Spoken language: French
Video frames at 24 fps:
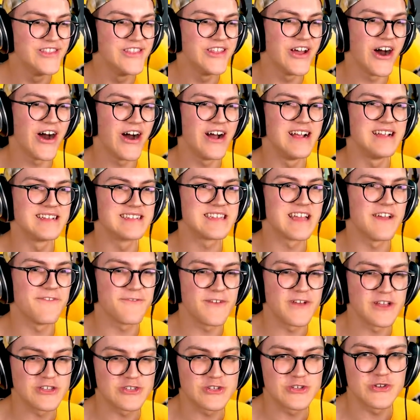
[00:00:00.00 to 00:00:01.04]
Non, elle s'est
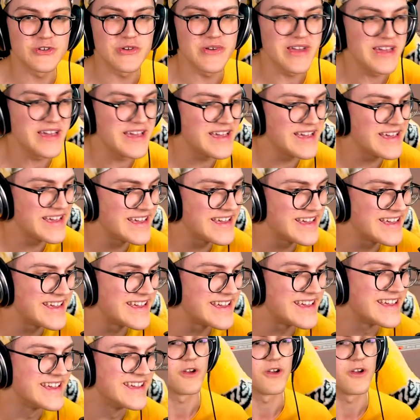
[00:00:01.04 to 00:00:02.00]
fait tuer